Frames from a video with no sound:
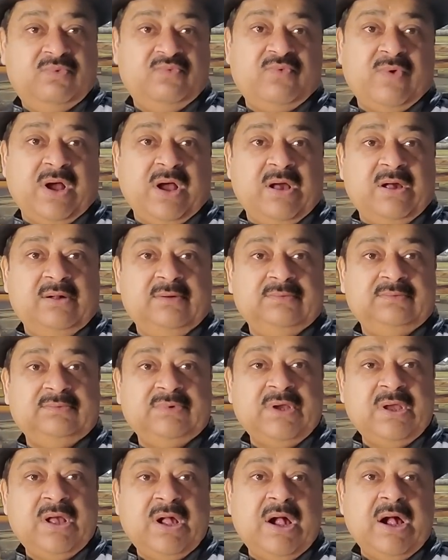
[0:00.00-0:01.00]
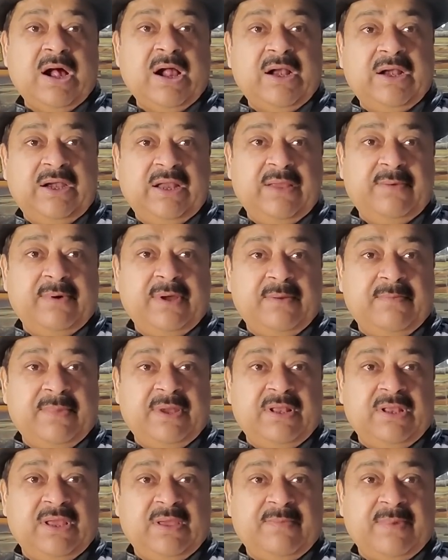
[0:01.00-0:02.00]
वाह आर डी
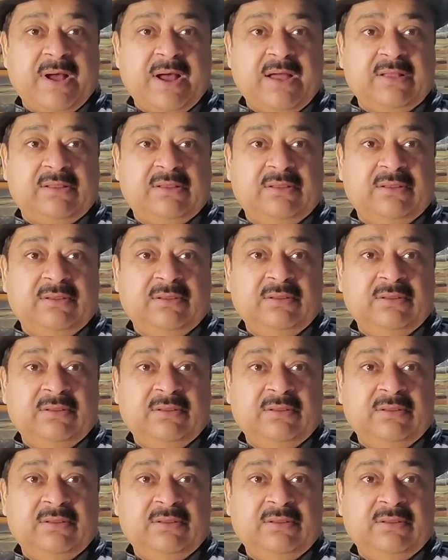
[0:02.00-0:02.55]
बर्मन के बाद